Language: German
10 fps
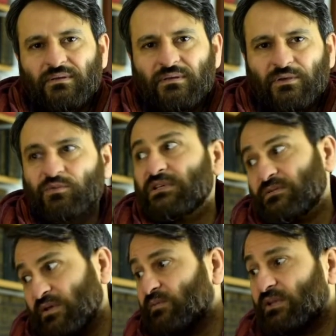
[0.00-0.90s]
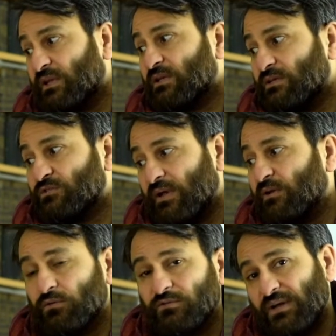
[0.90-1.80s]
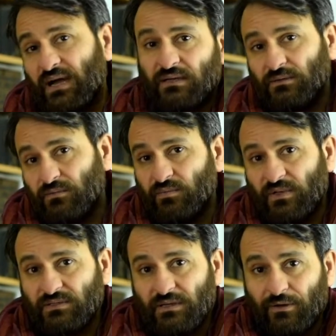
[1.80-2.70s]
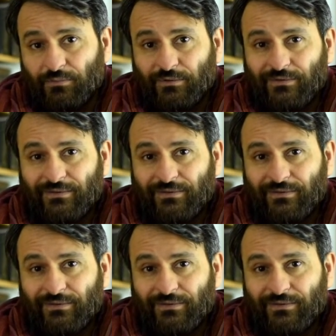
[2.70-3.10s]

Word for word: Ich muss erst meinen inneren Schweinehund fragen, ob er mir das erlaubt.